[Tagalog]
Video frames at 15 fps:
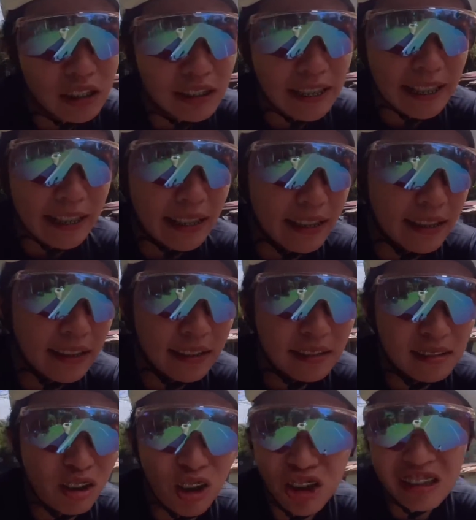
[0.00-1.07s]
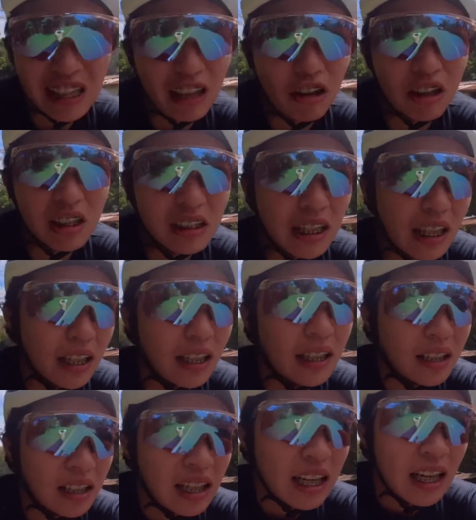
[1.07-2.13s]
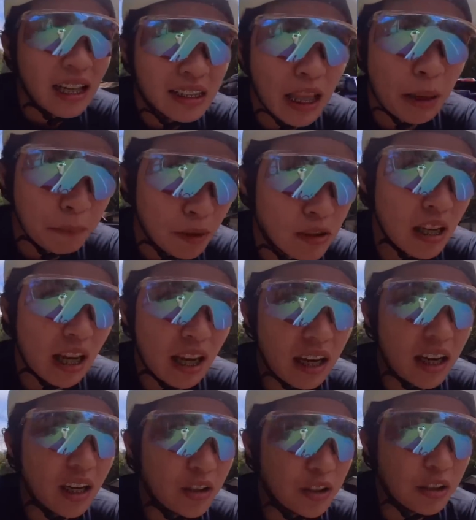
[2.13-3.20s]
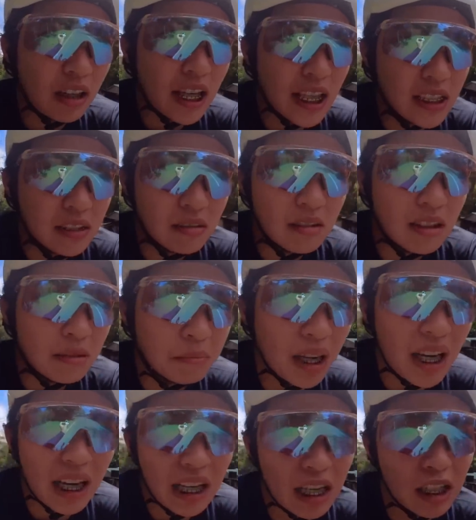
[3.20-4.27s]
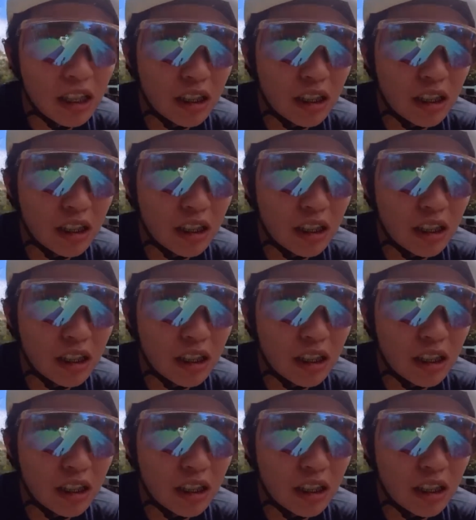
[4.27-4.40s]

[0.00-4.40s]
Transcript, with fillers: onte. Onting-onte. Tapos aahon ah, ano ulit. Mga